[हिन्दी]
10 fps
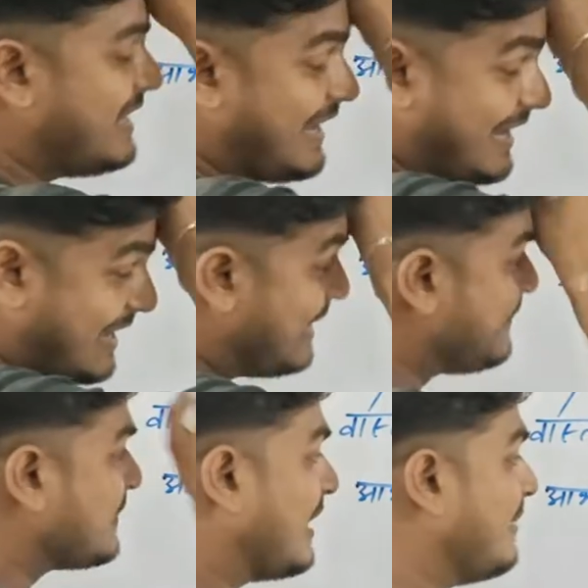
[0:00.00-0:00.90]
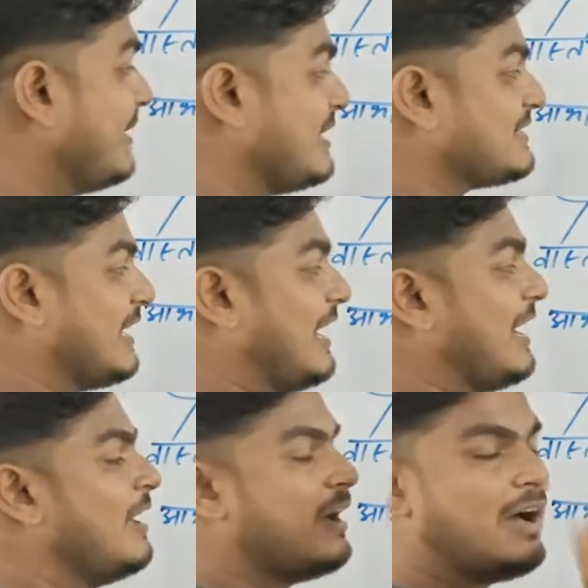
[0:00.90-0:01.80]
लिए हमेशा
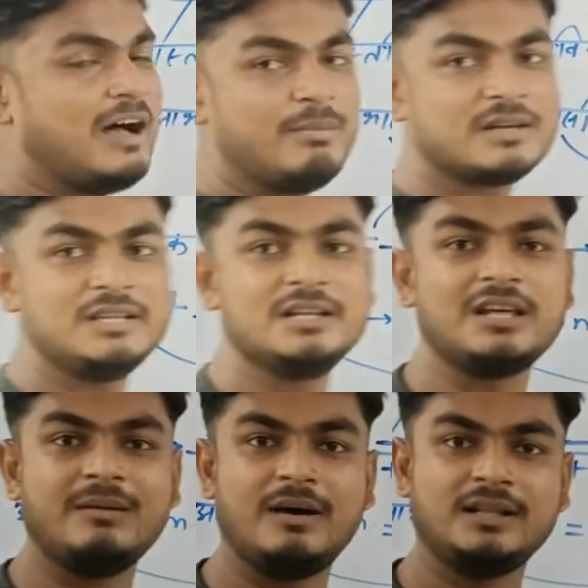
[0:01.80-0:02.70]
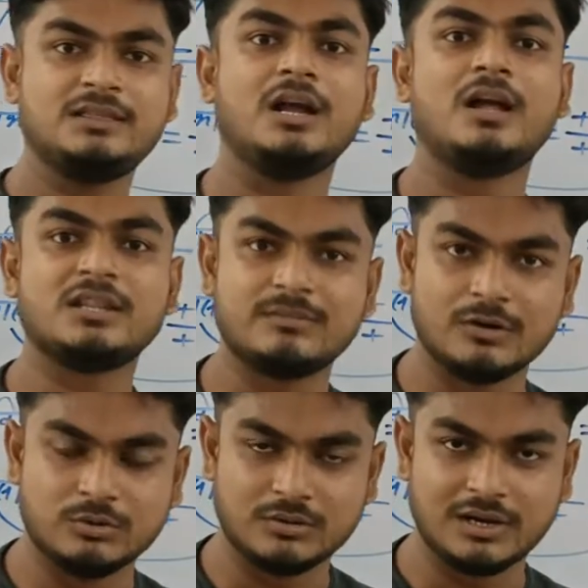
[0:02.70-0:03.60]
आवर्धन का मान
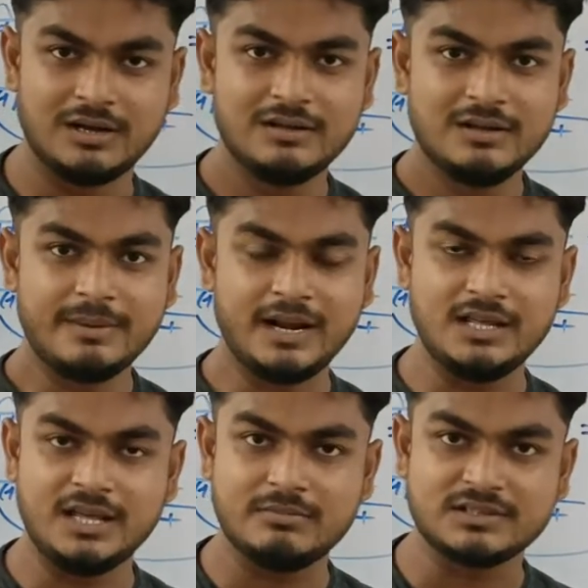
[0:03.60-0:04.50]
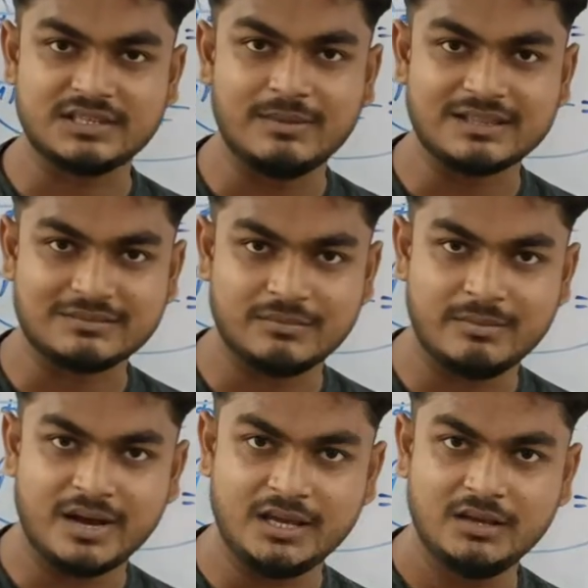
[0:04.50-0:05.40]
धनात्मक होगा पहले यह बेसिक बात समझ
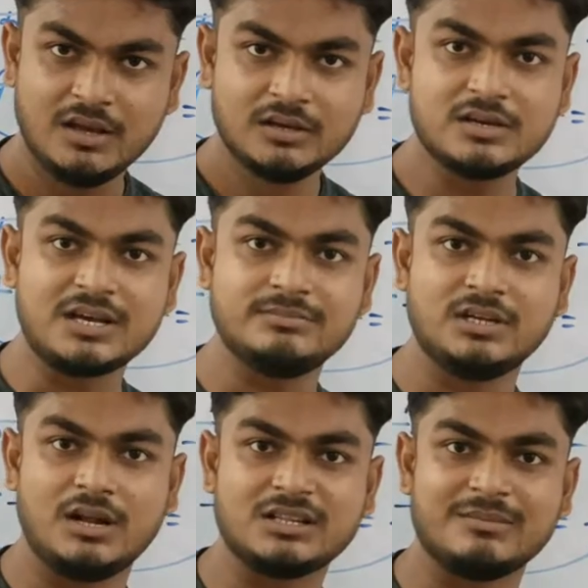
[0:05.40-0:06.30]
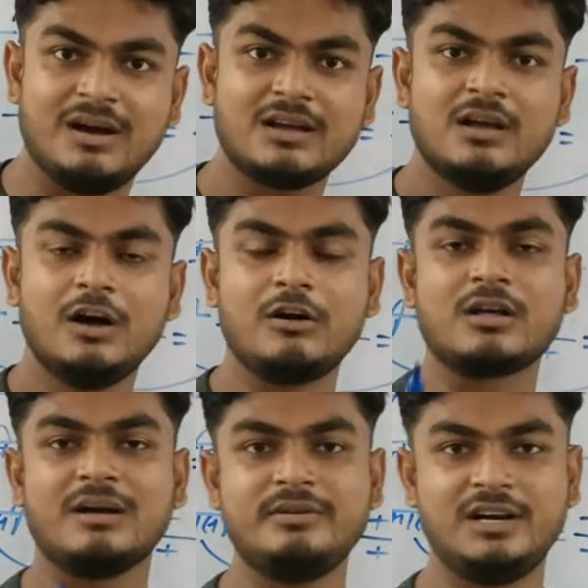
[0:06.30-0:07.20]
में आई कि कब धनात्मक
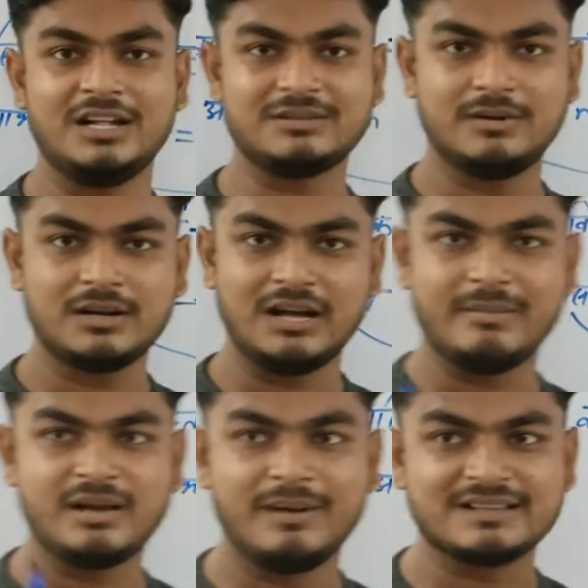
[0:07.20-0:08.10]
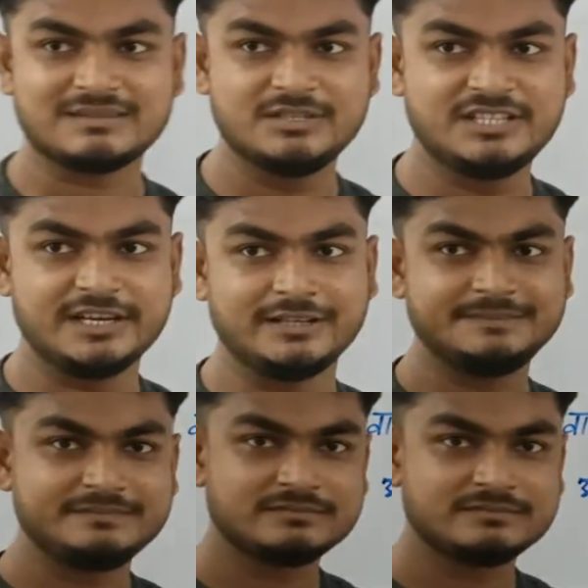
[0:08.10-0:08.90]
और कब ऋणात्मक अब एक बात समझिएगा